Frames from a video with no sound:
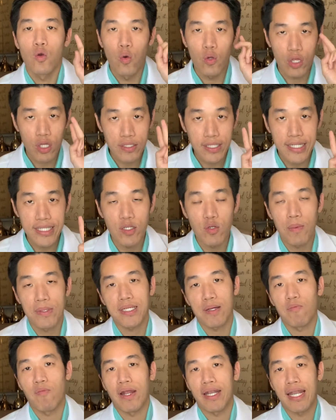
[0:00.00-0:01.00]
คุณต้องใช้ชีวิตป
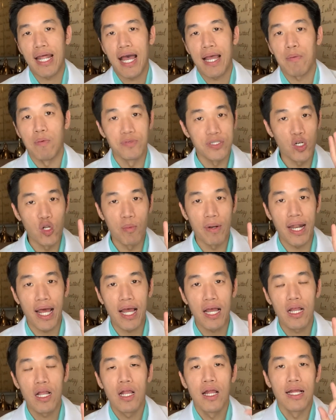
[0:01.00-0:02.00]
ระจำวันได้ผมสรุปไป
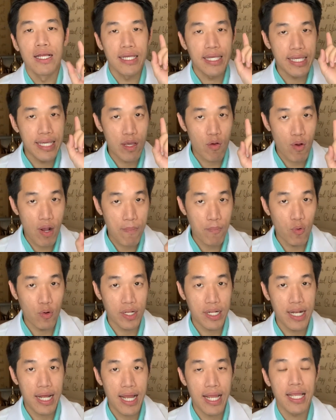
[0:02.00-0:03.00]
นะเคลียร์ความปว
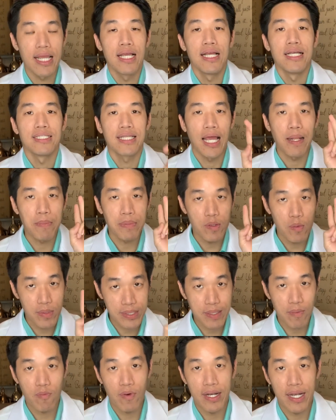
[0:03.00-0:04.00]
ดให้ได้ใช้ชีวิตป
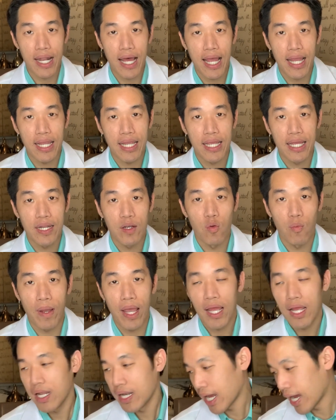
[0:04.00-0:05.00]
ระจำวันได้ถูกไหม
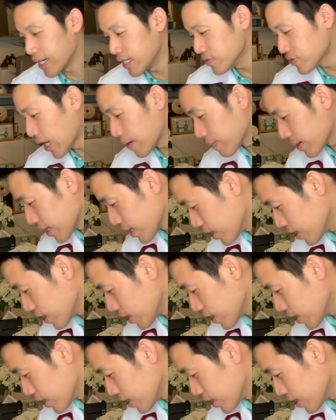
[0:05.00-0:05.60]
อันที่3อะ